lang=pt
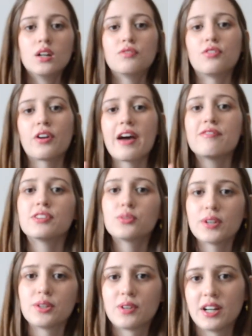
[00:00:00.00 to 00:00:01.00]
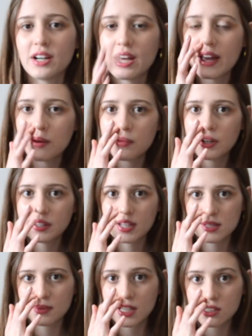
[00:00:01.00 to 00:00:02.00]
Forever 21 é uma
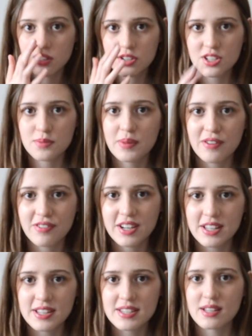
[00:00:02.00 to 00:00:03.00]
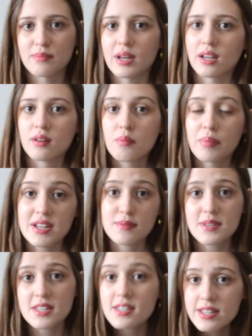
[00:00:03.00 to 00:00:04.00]
das minhas lojas preferidas também. Pra
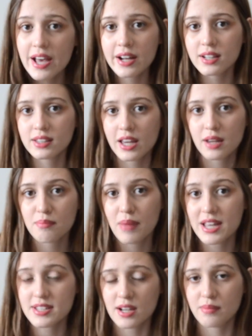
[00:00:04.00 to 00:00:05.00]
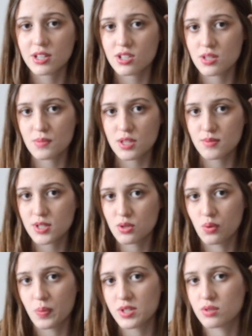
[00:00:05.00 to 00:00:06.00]
ser bem sincera, tem basicamente as mesmas
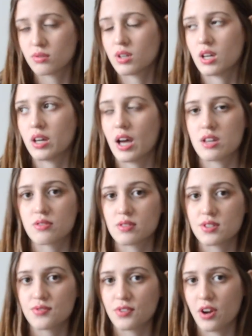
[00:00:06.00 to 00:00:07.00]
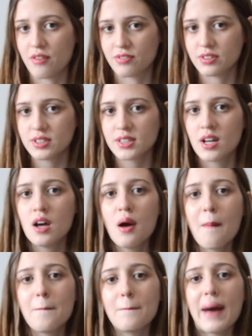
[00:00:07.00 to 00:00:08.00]
roupas do que as outras Forevers,
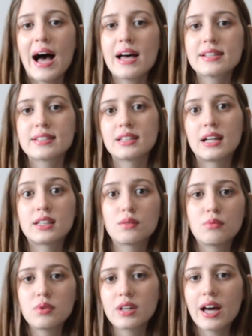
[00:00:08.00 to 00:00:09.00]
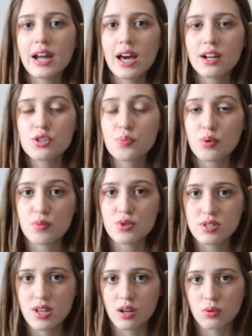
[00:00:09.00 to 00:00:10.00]
mas lá tem muita arara de
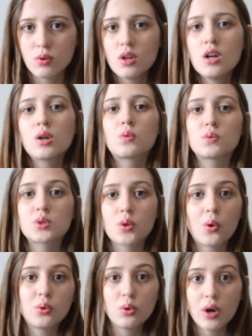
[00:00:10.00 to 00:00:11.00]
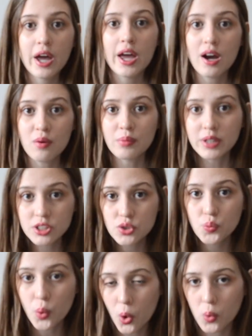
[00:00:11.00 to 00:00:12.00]
promoção, com desconto
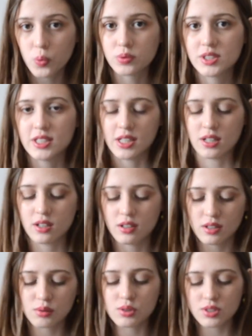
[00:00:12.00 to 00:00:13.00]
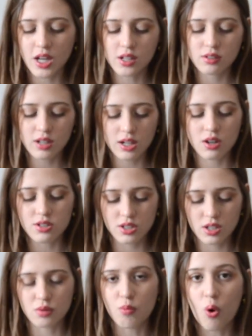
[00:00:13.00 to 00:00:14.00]
realmente bom, sim. No centro da loja
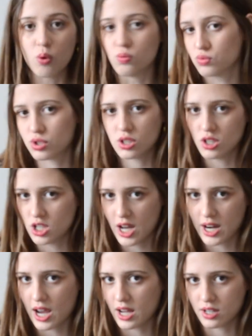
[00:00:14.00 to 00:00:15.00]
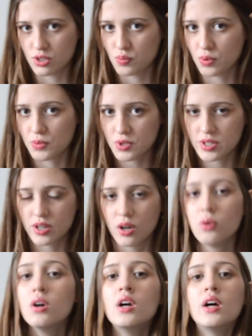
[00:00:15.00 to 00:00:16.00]
tem um monte de arara de
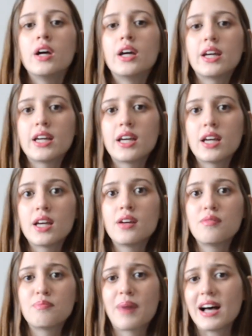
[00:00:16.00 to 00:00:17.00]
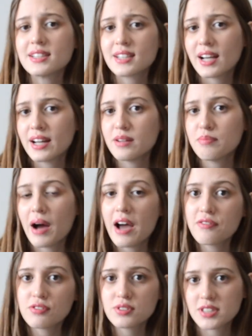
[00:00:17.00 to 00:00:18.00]
promoção, e basta
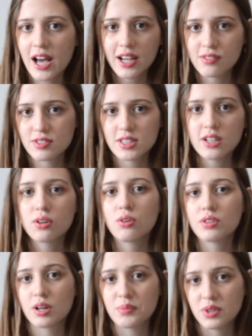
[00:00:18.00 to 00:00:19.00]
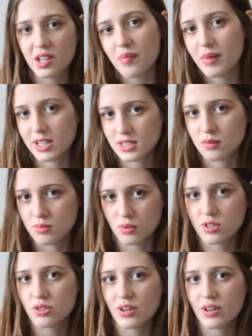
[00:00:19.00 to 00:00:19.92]
garimpar e fuçar que você encontra muita peça boa e de